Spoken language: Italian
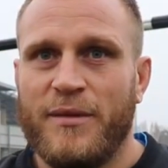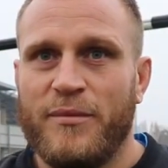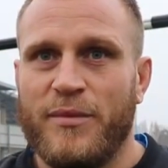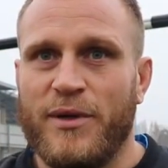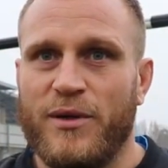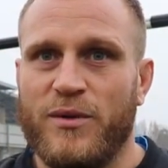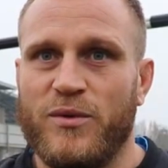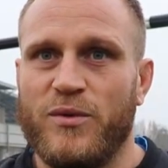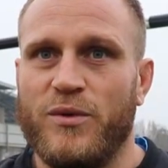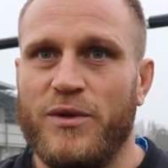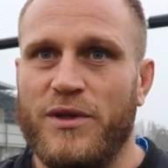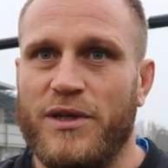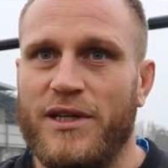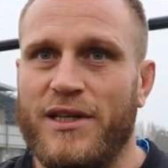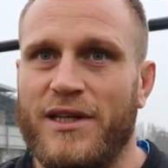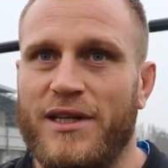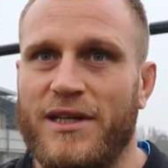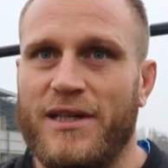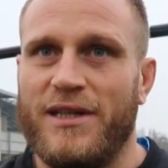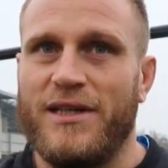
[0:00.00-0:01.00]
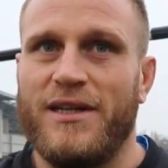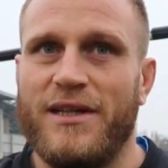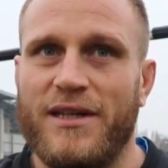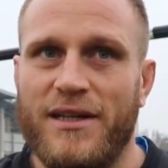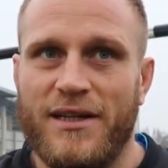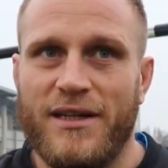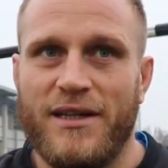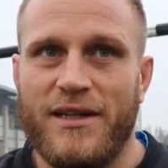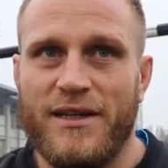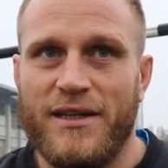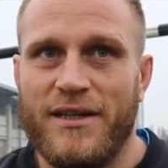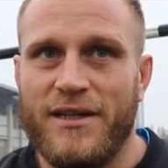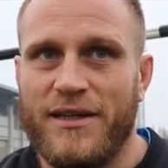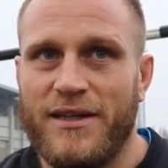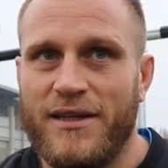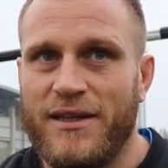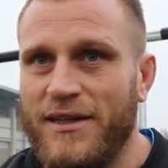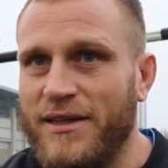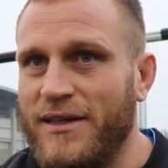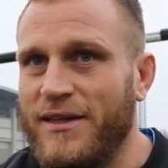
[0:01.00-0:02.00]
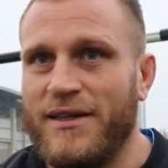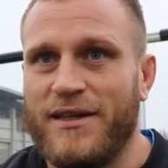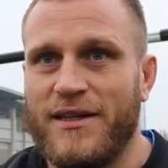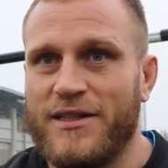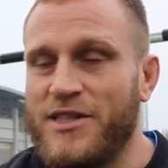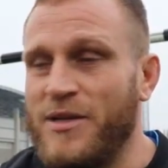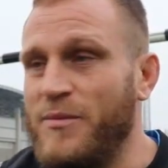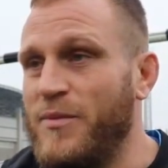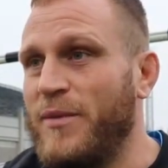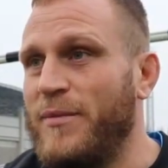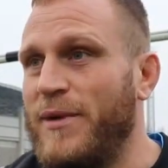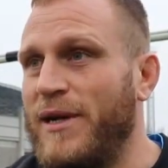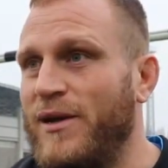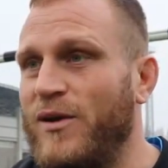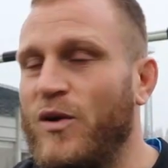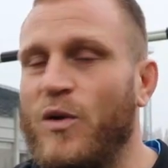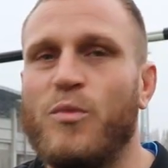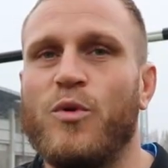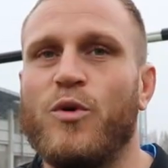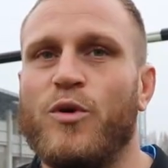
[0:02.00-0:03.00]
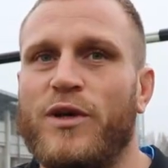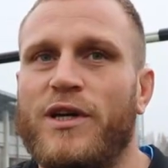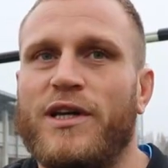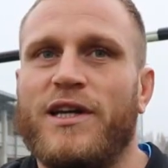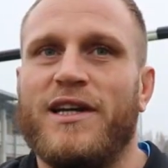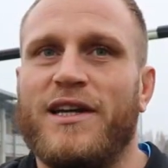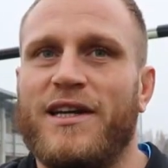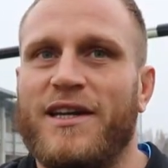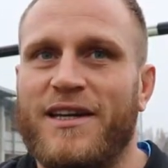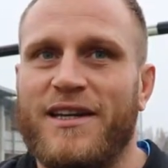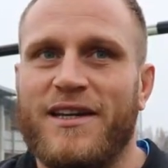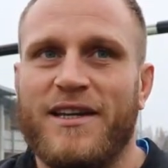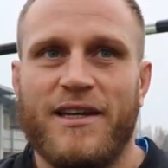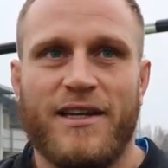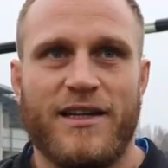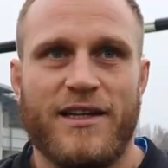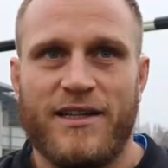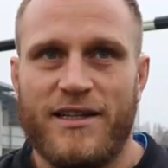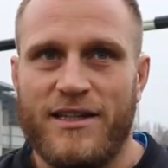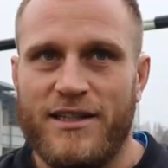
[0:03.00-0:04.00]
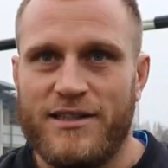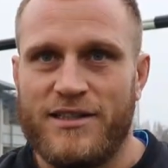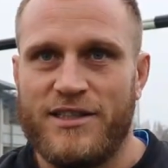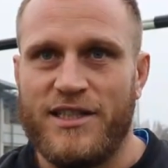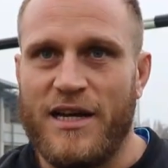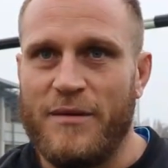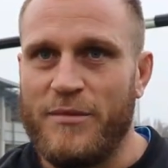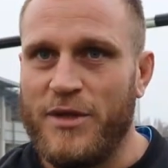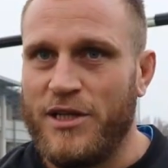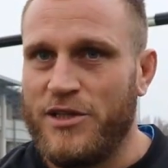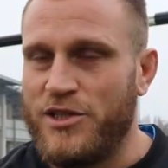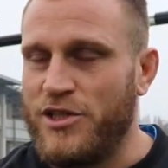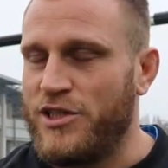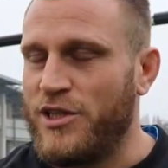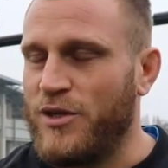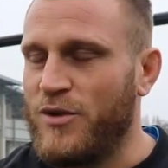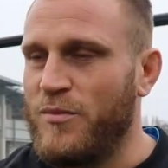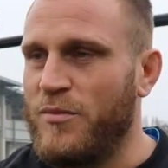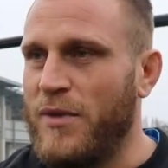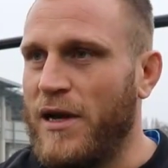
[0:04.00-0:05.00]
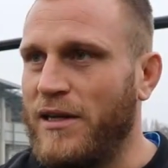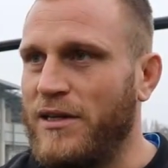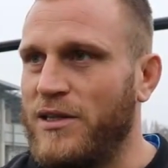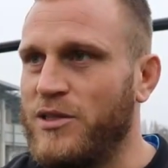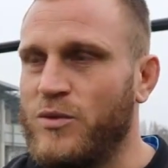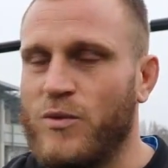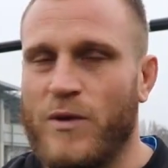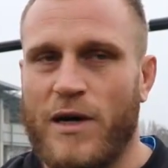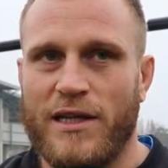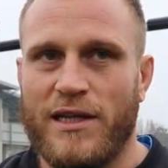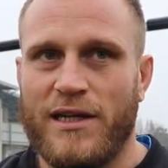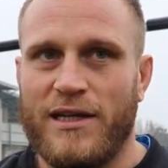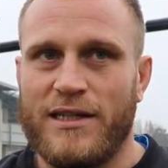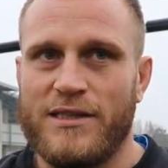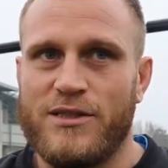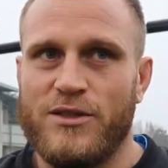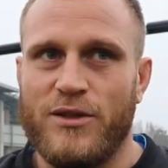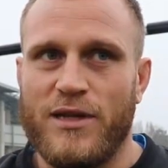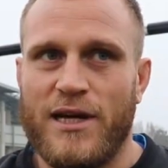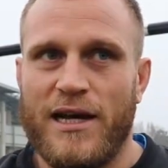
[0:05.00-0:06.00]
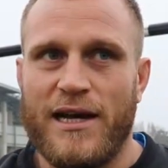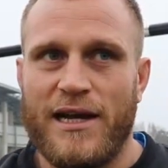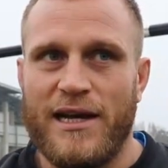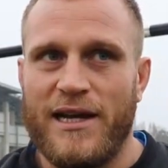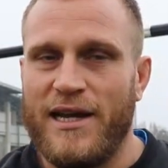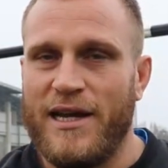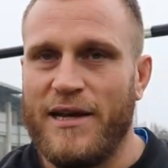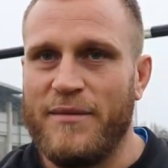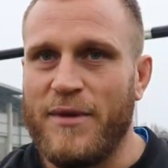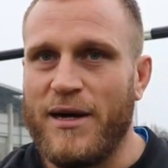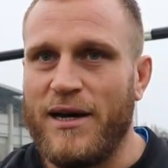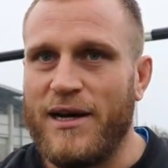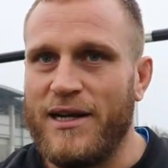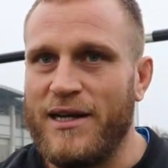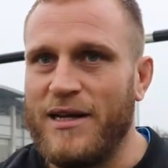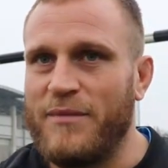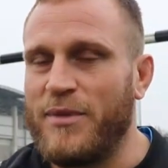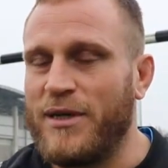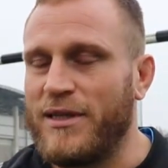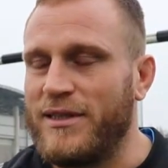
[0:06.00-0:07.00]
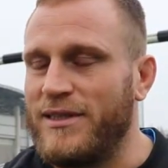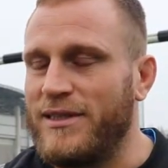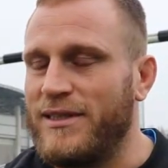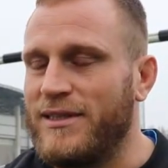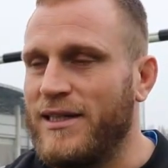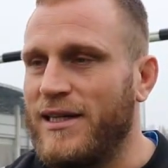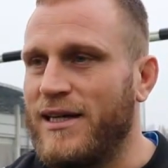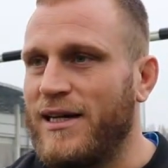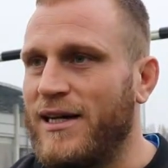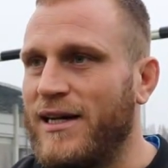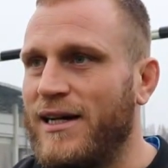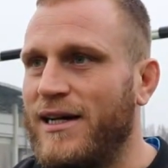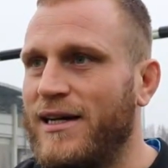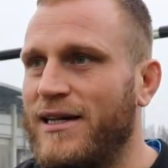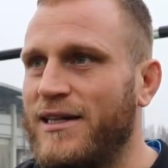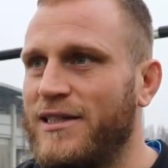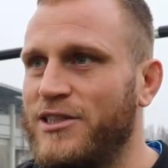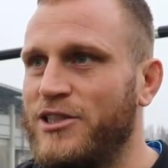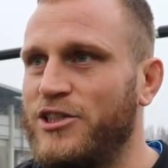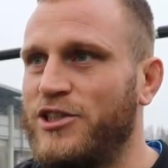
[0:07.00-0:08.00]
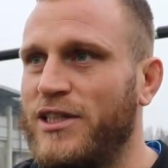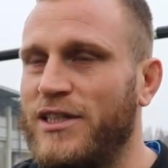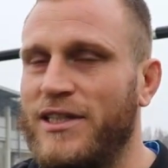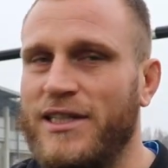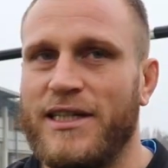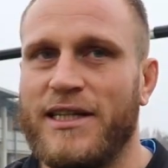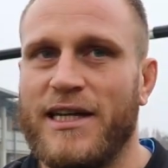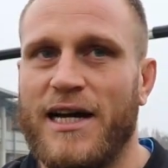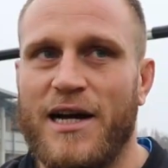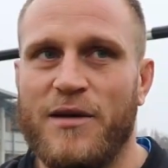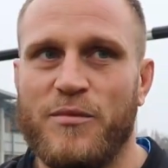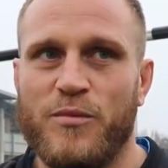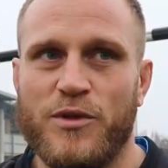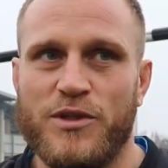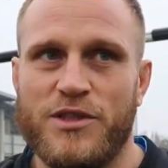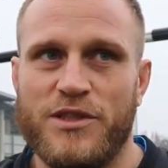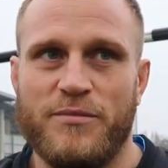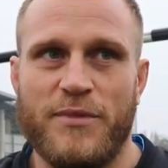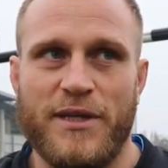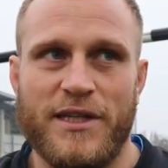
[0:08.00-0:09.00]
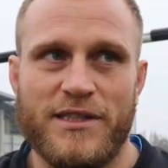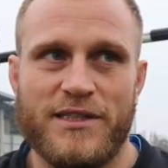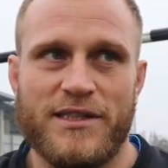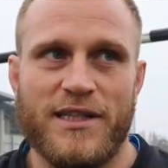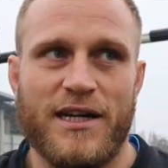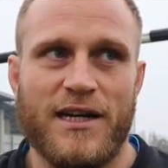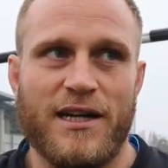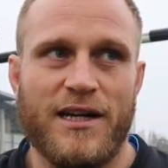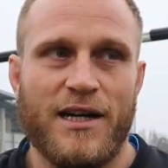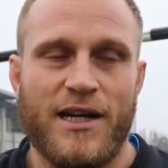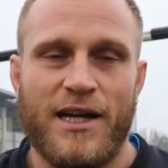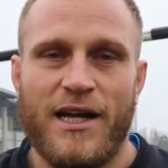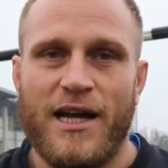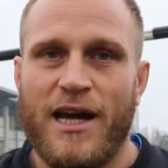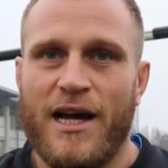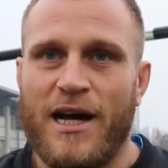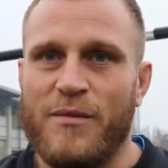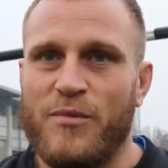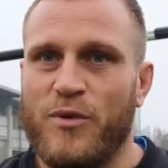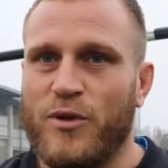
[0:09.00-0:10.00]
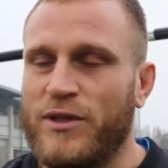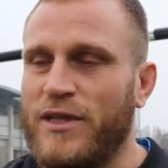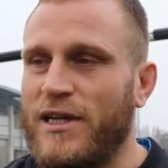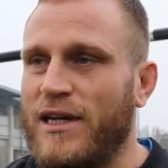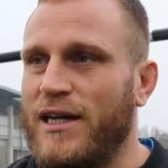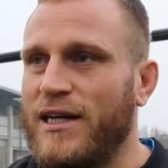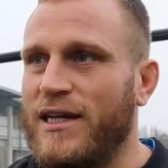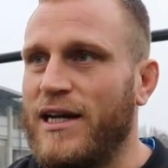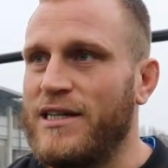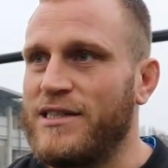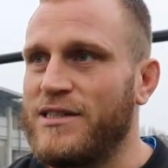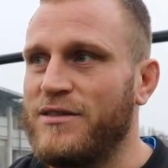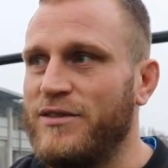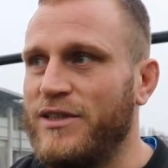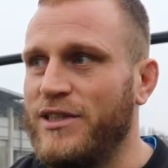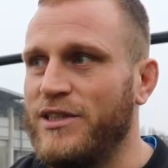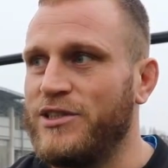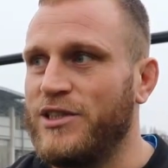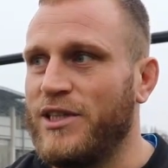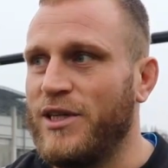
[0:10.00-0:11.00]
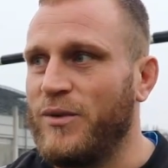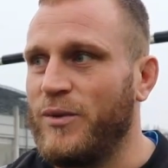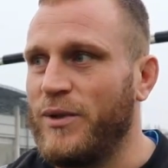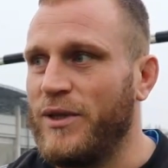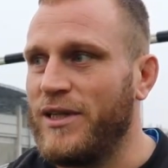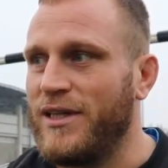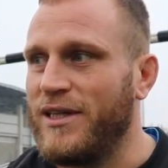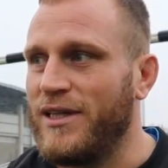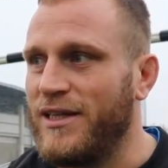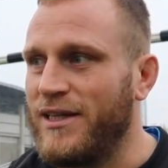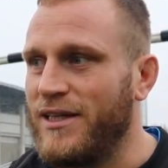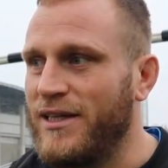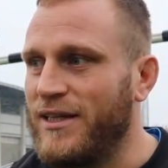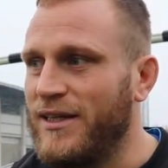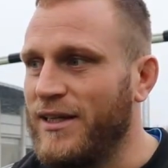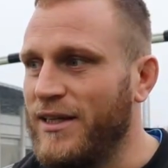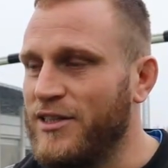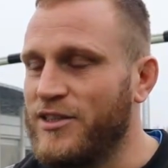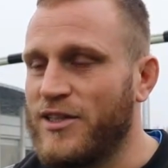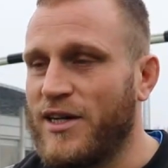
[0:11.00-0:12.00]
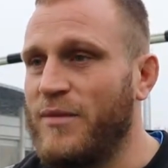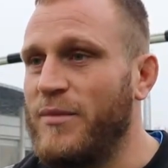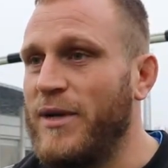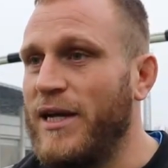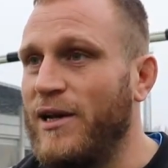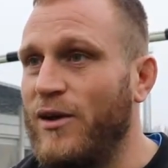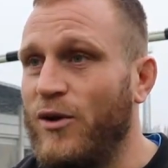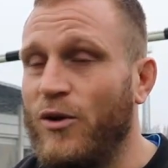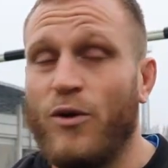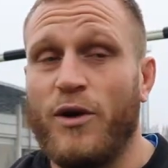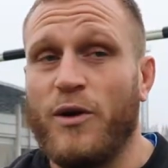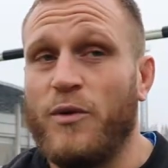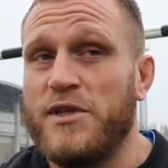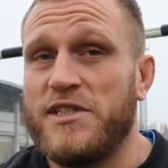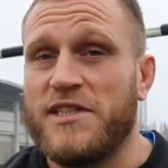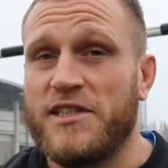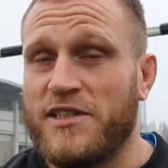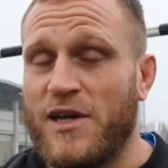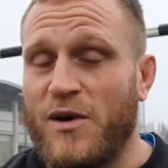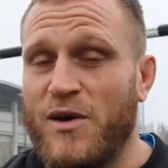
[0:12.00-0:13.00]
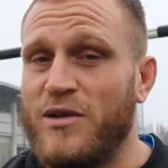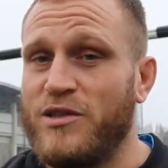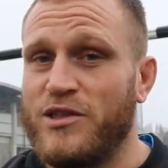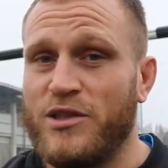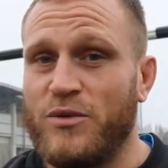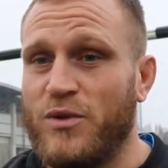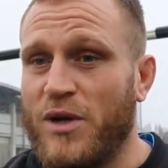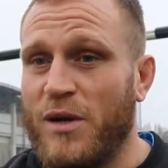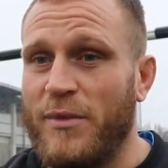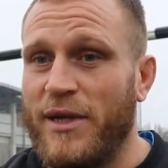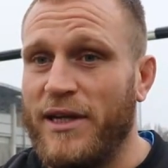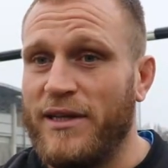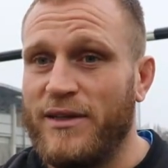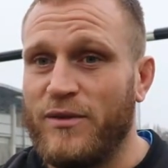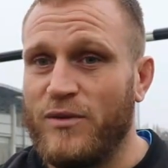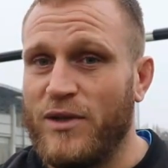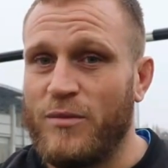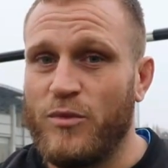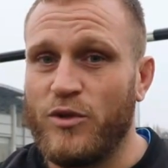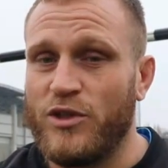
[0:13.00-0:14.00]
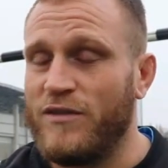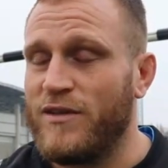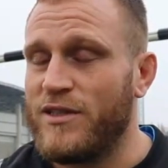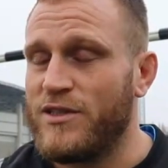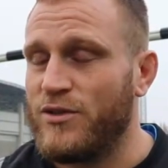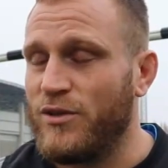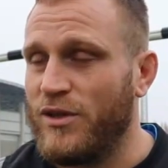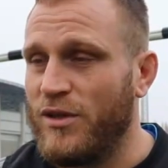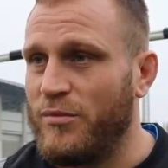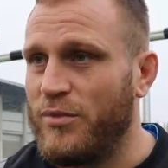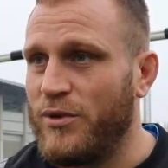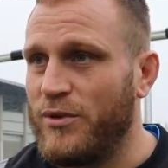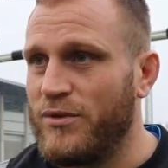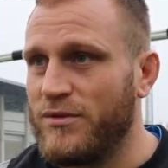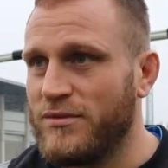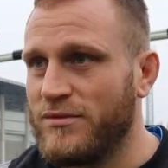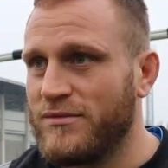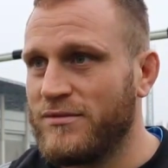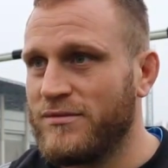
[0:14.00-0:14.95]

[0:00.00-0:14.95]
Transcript: per cui è sempre bello, poi eh, sia amici sia compagni di squadra in nazionale, ma la partita si scende in campo e si pensa a portarla a casa a vincere, quindi sarà bello e questa sarà una, sicuramente una motivazione in più.